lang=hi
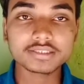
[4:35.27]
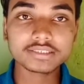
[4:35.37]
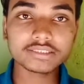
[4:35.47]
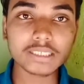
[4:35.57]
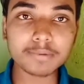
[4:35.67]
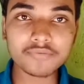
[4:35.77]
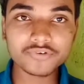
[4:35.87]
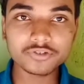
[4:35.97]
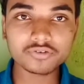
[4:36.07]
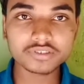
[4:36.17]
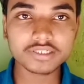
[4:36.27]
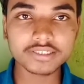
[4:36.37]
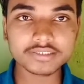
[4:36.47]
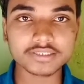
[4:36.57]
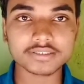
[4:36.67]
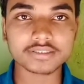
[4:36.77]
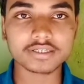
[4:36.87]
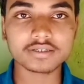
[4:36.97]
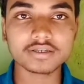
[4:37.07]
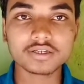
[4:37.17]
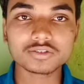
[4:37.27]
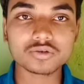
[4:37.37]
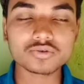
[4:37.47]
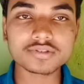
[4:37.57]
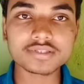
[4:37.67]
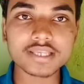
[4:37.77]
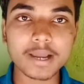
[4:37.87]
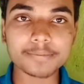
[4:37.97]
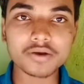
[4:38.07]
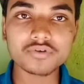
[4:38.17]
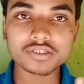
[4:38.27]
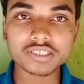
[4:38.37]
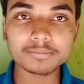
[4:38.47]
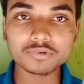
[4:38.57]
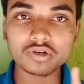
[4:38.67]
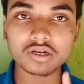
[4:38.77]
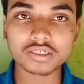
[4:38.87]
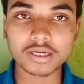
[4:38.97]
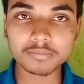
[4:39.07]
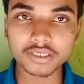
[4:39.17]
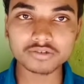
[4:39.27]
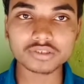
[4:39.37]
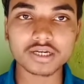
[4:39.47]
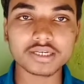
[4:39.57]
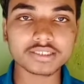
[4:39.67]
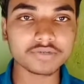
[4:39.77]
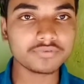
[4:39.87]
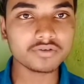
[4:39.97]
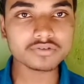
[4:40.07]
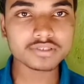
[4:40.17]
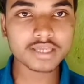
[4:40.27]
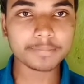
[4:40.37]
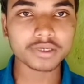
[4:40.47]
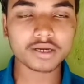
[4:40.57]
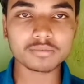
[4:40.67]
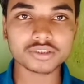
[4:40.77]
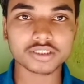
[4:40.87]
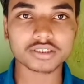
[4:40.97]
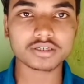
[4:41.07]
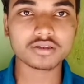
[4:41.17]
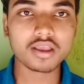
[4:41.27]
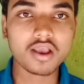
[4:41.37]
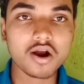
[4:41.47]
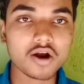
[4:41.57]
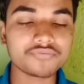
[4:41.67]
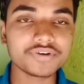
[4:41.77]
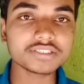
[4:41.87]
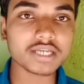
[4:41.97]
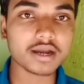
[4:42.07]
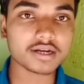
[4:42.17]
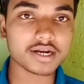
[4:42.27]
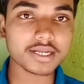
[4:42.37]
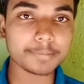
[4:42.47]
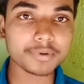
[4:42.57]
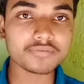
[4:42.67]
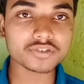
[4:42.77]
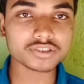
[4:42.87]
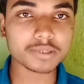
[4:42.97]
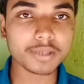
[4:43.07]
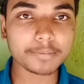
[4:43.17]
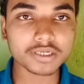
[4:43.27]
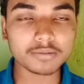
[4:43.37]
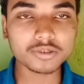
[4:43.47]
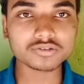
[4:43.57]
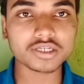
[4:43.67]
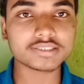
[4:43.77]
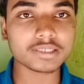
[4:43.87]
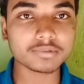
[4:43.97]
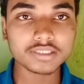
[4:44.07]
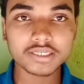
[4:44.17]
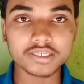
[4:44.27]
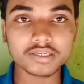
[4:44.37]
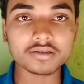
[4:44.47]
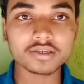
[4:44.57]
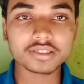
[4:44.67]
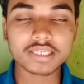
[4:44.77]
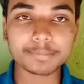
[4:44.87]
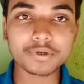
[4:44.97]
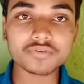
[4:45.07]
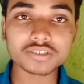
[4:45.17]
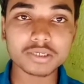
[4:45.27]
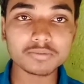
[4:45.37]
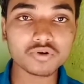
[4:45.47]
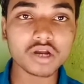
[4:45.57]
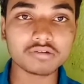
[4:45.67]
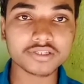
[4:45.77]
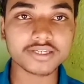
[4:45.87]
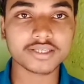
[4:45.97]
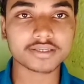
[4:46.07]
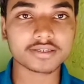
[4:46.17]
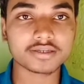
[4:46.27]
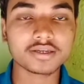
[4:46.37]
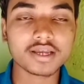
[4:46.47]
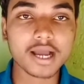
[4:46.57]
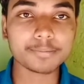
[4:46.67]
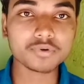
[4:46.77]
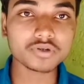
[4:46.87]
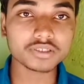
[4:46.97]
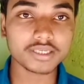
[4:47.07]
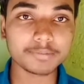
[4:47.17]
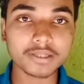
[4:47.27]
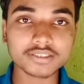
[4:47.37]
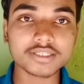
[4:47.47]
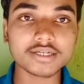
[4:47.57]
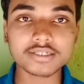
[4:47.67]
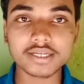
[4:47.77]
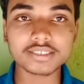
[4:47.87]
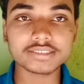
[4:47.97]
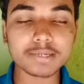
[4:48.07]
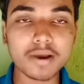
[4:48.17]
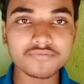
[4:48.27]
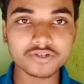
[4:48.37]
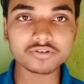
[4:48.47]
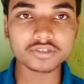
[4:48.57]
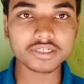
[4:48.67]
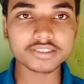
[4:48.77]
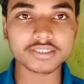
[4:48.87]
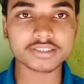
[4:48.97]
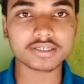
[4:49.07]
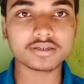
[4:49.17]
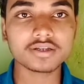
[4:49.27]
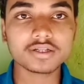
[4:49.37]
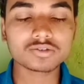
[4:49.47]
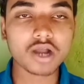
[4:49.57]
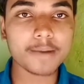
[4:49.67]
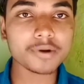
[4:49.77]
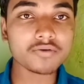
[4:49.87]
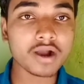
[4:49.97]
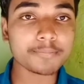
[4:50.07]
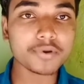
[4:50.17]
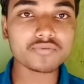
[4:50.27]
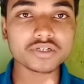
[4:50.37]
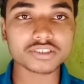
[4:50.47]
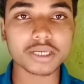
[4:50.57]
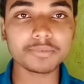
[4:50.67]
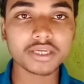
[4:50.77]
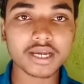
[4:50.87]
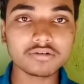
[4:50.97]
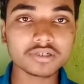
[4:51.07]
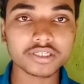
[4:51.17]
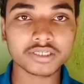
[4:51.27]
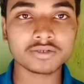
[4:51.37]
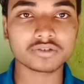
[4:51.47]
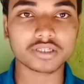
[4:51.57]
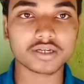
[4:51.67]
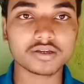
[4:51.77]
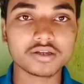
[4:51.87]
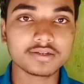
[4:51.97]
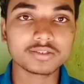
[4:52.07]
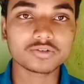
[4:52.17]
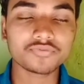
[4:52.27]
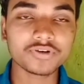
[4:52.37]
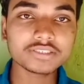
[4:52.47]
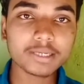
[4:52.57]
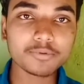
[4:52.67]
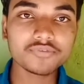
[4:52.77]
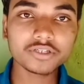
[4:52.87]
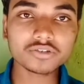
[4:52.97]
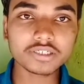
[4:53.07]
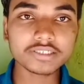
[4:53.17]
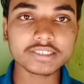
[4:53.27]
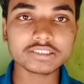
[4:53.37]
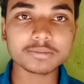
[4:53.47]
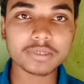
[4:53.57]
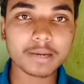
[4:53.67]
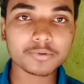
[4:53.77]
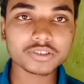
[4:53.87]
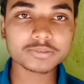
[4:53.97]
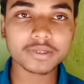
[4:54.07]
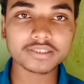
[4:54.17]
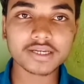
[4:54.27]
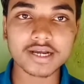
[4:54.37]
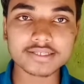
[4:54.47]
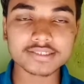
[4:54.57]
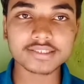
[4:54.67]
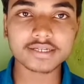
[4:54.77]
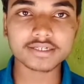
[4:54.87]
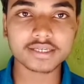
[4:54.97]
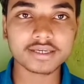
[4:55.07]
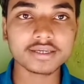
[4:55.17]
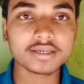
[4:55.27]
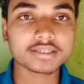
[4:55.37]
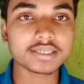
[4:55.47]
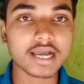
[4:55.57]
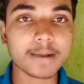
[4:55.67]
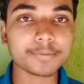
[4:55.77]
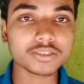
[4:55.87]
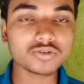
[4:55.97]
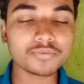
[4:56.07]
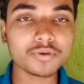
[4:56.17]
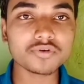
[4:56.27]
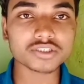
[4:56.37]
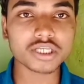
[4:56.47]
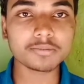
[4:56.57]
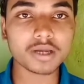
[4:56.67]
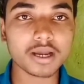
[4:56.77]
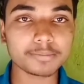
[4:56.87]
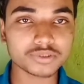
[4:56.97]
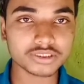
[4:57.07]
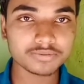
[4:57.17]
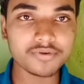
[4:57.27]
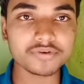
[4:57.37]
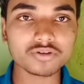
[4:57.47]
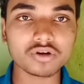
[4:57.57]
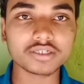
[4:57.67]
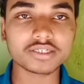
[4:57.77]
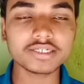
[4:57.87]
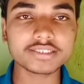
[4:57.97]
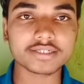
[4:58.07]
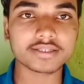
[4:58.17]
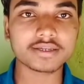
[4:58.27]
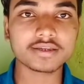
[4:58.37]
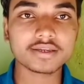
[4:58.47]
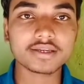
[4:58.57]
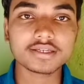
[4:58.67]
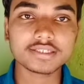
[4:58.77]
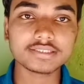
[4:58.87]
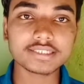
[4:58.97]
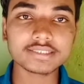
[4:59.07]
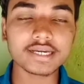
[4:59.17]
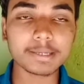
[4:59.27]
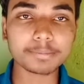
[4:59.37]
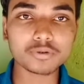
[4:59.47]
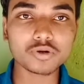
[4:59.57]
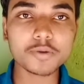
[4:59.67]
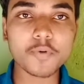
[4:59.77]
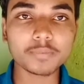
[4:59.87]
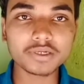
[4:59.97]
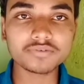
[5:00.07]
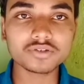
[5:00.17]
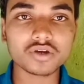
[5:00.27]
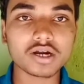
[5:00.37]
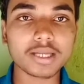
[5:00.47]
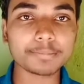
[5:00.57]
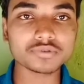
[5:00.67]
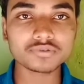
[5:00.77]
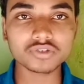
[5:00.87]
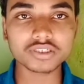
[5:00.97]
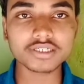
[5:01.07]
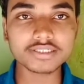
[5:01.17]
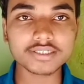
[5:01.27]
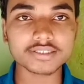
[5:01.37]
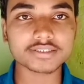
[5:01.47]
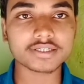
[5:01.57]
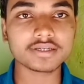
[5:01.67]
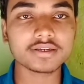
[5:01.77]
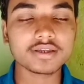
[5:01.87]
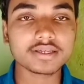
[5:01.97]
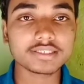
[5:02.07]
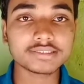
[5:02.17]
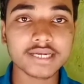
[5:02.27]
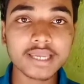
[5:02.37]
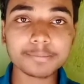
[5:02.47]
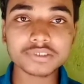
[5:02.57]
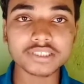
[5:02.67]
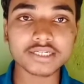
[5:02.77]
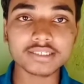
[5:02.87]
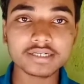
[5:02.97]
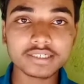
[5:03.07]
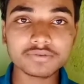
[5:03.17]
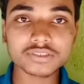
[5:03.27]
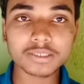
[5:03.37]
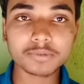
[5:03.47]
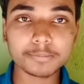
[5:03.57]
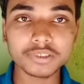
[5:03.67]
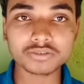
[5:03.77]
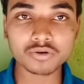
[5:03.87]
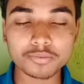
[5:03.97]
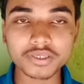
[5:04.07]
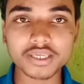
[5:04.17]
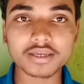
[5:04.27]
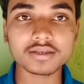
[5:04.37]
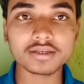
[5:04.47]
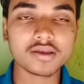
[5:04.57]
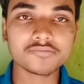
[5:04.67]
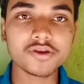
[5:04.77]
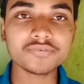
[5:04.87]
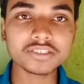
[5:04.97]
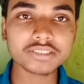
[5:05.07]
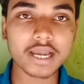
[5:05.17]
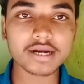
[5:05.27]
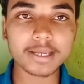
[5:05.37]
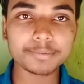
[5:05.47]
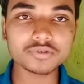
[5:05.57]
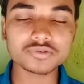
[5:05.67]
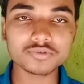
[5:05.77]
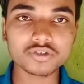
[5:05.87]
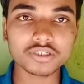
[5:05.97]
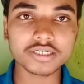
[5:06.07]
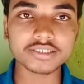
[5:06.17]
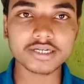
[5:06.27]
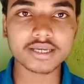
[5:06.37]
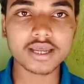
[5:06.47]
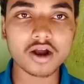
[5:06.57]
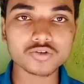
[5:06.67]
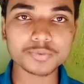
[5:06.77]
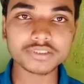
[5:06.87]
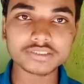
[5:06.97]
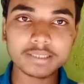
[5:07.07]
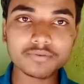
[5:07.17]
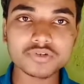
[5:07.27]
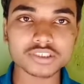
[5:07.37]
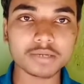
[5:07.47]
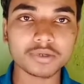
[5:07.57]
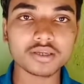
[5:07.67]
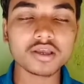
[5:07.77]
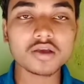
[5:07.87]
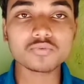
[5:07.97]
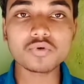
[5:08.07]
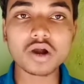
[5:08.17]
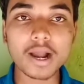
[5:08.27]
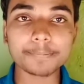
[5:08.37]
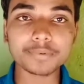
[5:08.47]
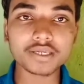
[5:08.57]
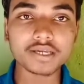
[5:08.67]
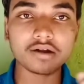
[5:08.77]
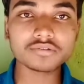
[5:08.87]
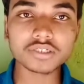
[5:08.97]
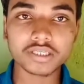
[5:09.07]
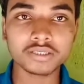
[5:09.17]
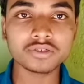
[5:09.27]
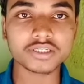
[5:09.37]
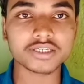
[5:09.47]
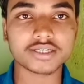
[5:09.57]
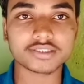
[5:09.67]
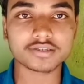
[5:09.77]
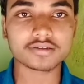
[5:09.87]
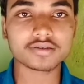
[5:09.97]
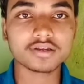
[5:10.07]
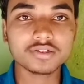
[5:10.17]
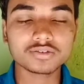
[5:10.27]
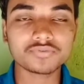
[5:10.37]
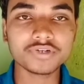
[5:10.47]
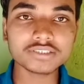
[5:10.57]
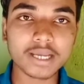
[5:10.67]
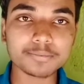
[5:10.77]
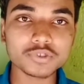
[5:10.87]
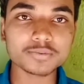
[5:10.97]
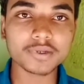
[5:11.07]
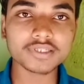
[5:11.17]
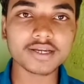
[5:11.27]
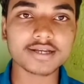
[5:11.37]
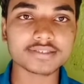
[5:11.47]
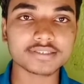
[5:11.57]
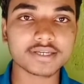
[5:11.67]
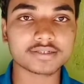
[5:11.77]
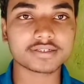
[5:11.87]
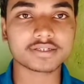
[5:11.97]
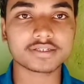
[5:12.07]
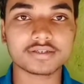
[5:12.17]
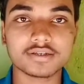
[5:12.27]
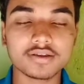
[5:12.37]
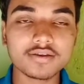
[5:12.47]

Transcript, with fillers: कि जब आप वीडियो को डिलीट कर देते हैं तो उससे आपका वॉच टाइम तो कम नहीं होता लेकिन व्यूज़ यहाँ पे कम हो जाते हैं और फ्रेंड्स अगर आपका वॉच टाइम यहाँ पे कम नहीं होता इसका मतलब ये नहीं है कि आपके वॉच टाइम वो काउंट किए जाएंगे आपको एक बात का ध्यान रखना है जब आप वीडियो को डिलीट करते हैं तो आपका वहाँ पर वॉच टाइम ये काउंट नहीं होता है तो फ्रेंड्स आपको वीडियो को डिलीट करने से पहले आपको इस बात का खास कर ध्यान रखना है कि आपका जो भी वॉच टाइम आप जिस भी वीडियो को डिलीट कर रहे हैं ये जैसे अगर आपका कोई भी पॉपुलर वीडियो है और आप उस वीडियो को डिलीट कर देते हैं चाहे आपका चार हज़ार घंटे वॉच टाइम कंप्लीट भी गया है फिर फ्रेंड्स अगर आपने उस वीडियो को डिलीट कराया और उस पर जितना भी वॉच टाइम है वो आपके काउंट नहीं किए जाते हैं तो फ्रेंड्स आपको इस बात का खास कर ध्यान रखना है